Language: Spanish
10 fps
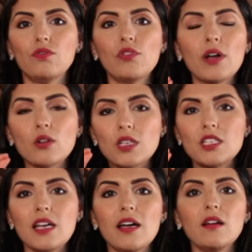Fue una
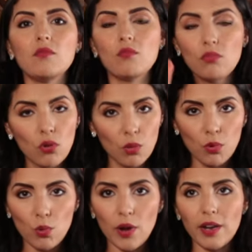cosecha muy,
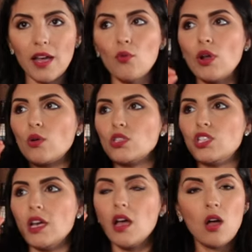muy buena, una
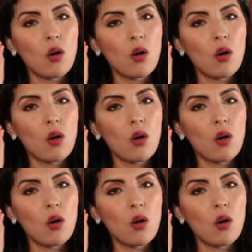cosecha